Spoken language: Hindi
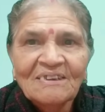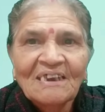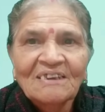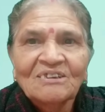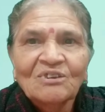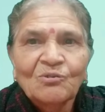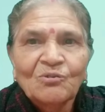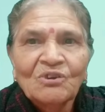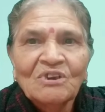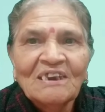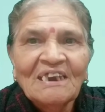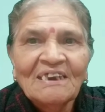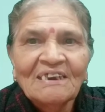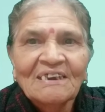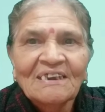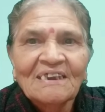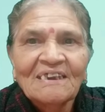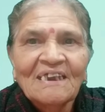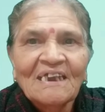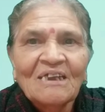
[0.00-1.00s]
जैसे कोई
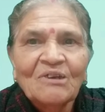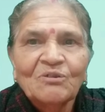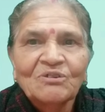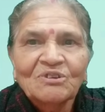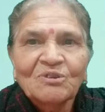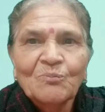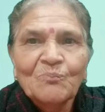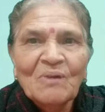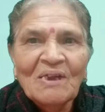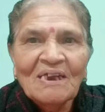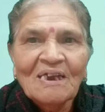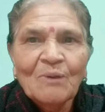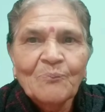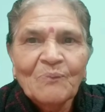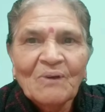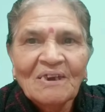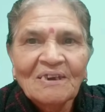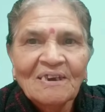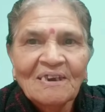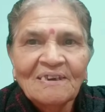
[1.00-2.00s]
लड़की है उसको
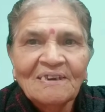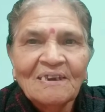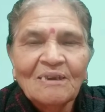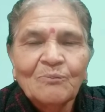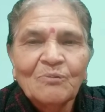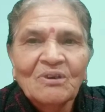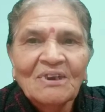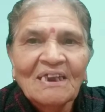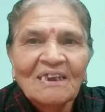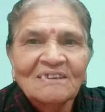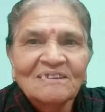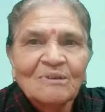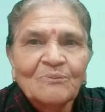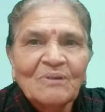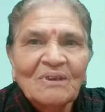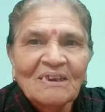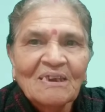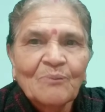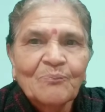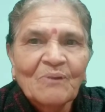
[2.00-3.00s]
मेकअप कर रही है वो कैसे
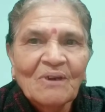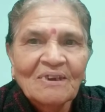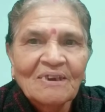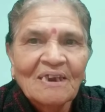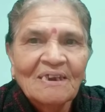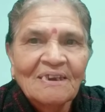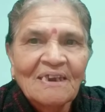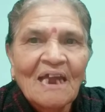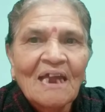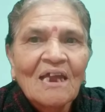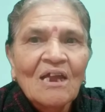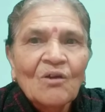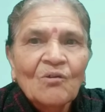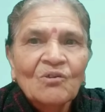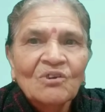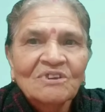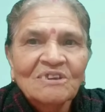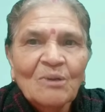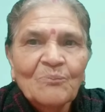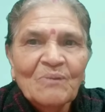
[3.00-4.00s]
मेकअप कर रही है
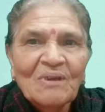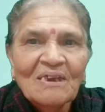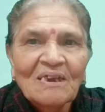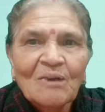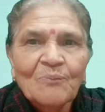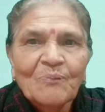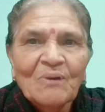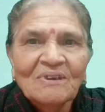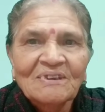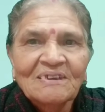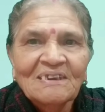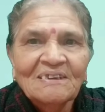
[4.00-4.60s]
उसका मेकअप का